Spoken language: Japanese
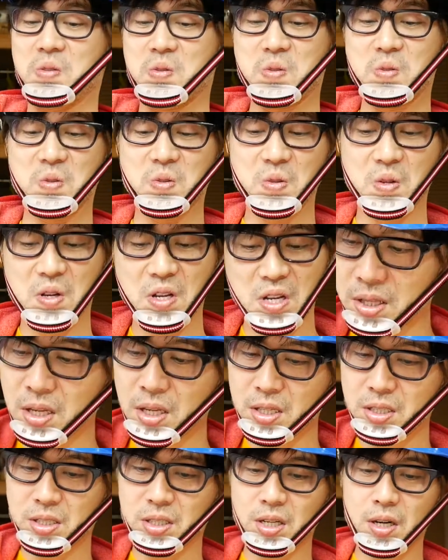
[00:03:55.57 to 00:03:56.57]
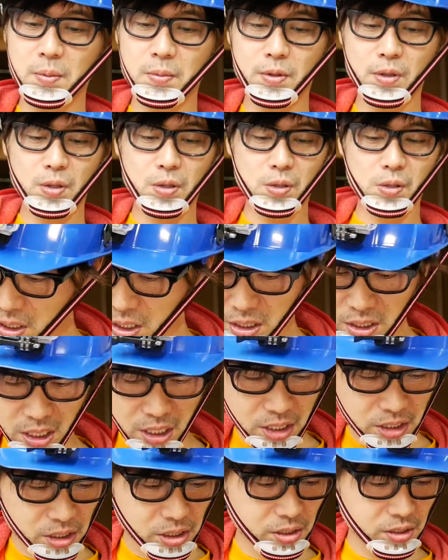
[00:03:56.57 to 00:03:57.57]
うん、でしかもえ
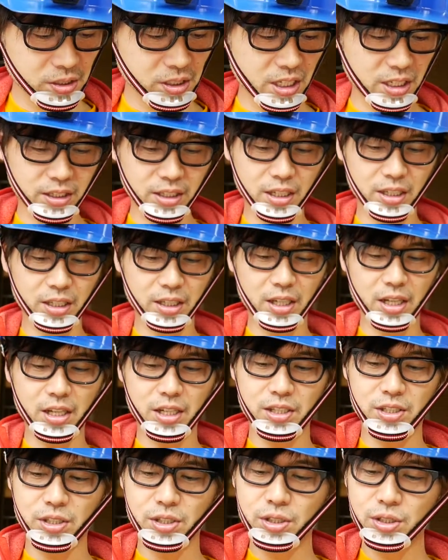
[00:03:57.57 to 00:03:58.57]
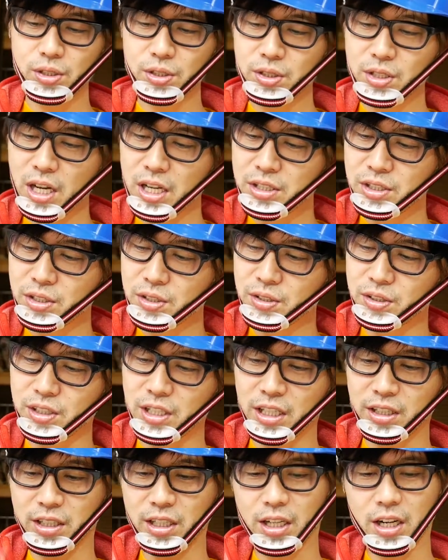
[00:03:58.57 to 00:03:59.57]
何種類だったっけ十何種類
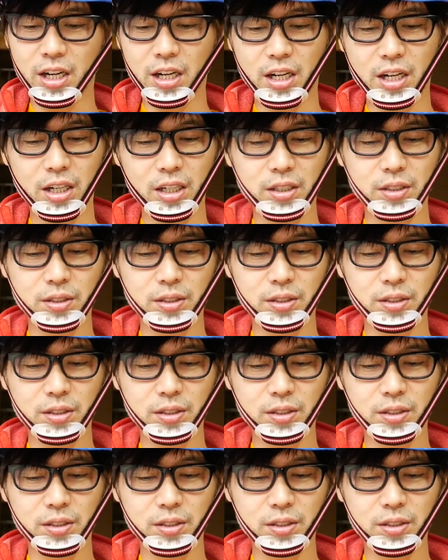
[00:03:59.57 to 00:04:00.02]
だったかな